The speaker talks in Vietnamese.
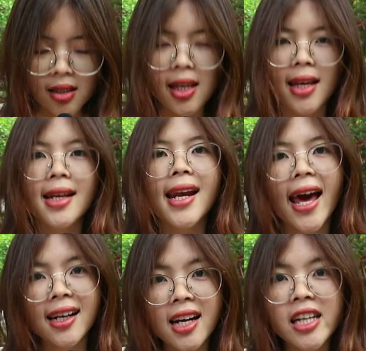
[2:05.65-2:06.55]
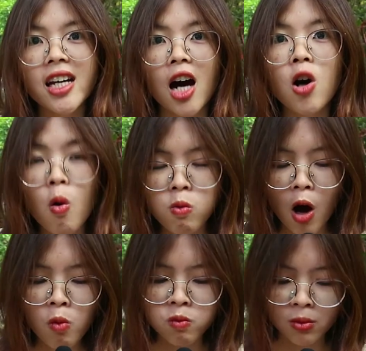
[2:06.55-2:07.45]
Chị Lan Ly ở
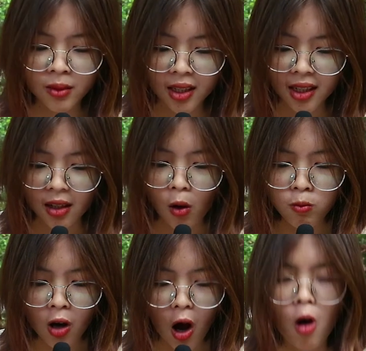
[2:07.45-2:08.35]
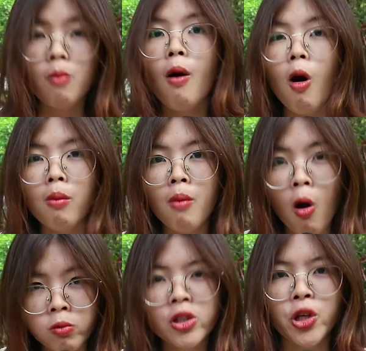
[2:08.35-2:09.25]
Úc ủng hộ
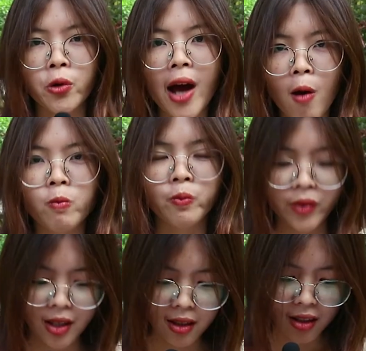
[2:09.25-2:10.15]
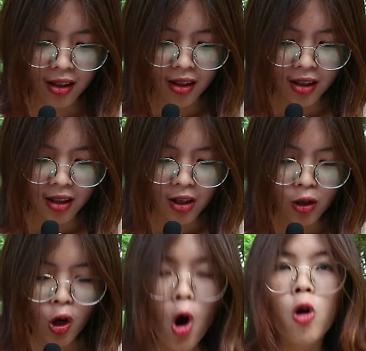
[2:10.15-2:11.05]
bốn triệu đồng.
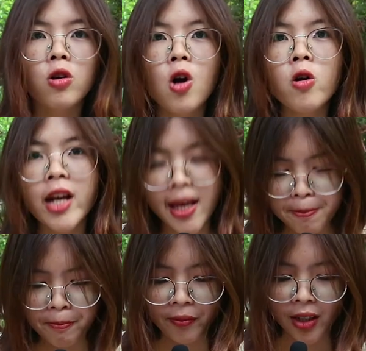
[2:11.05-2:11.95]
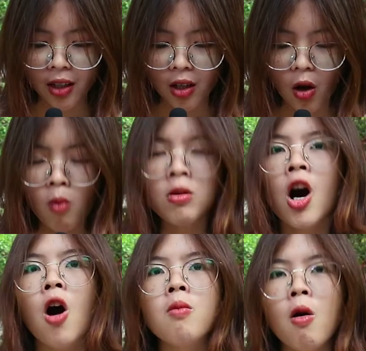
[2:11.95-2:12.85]
Cô cô Điệp ủng
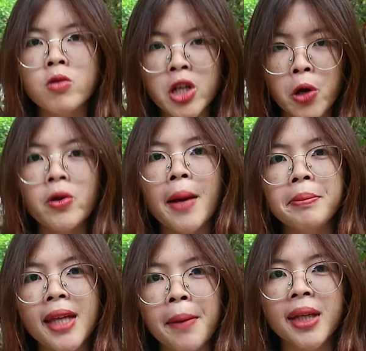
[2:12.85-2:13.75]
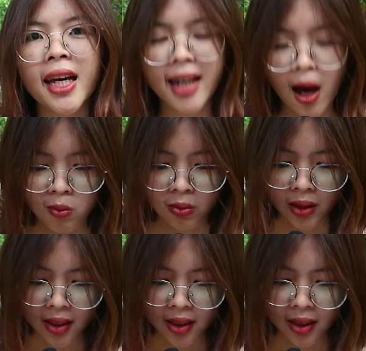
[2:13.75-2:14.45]
hộ một triệu năm trăm ngàn đồng.